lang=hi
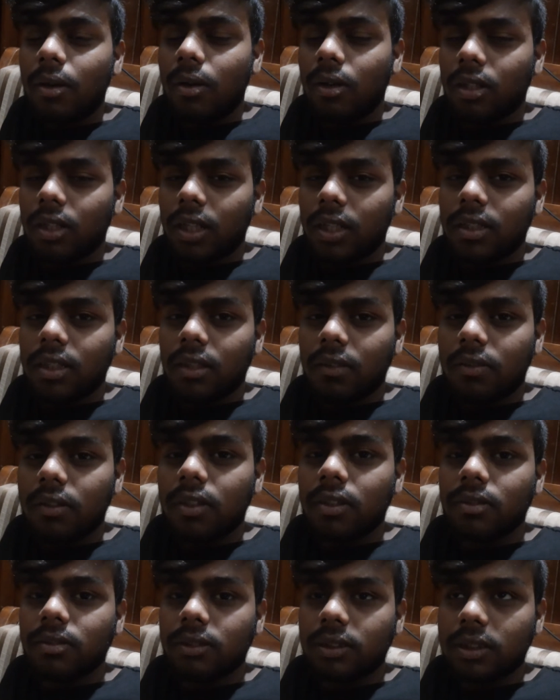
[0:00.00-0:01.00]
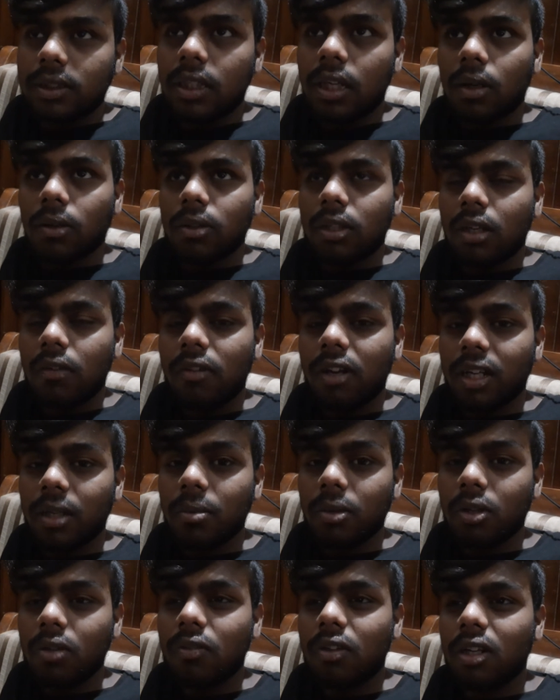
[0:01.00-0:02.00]
और देखते हैं फिर क्या होता है बाकी
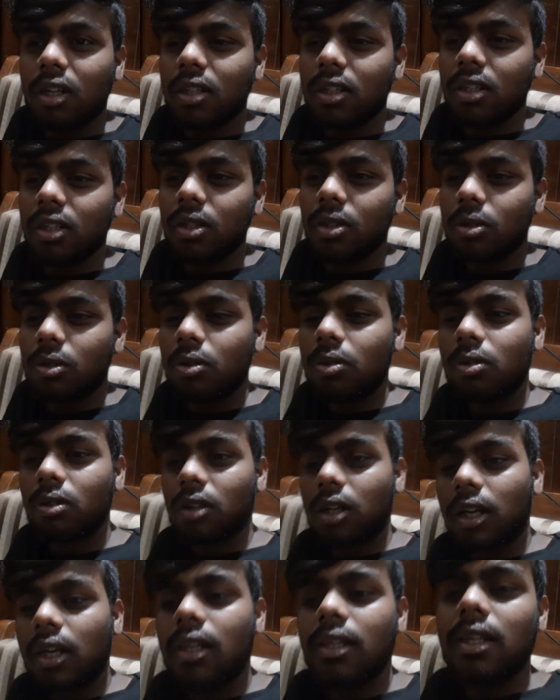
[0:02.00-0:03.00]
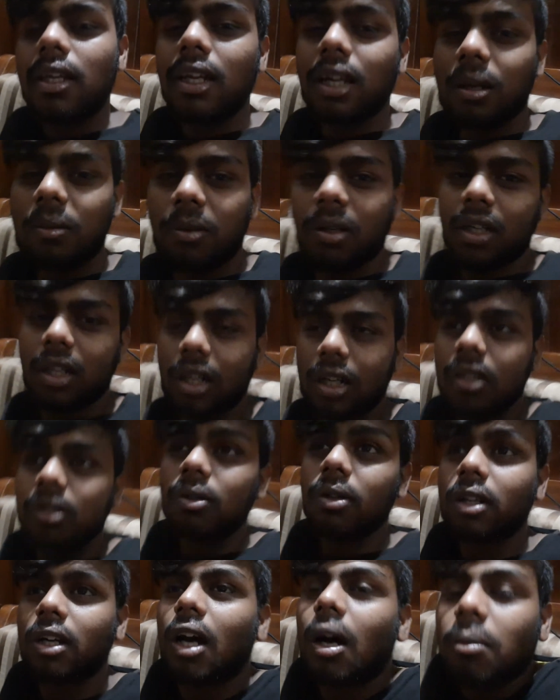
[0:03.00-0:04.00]
मेरे को वन्ना दीदी को घर ले जाने का मन कर रहा है
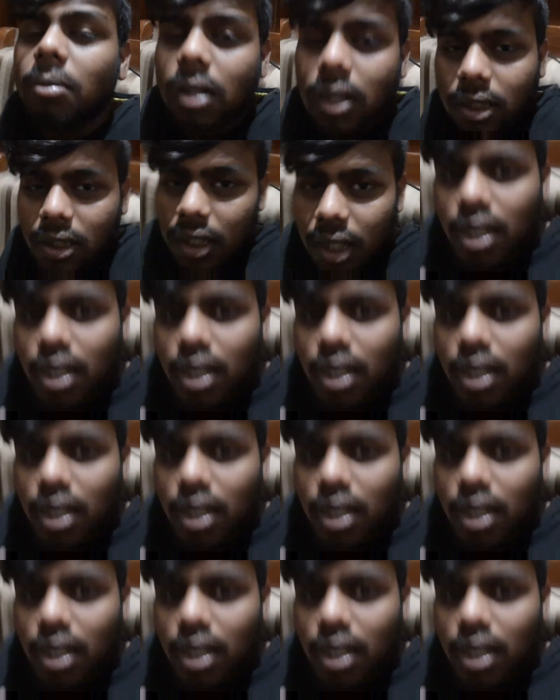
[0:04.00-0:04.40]
तो एक काम करते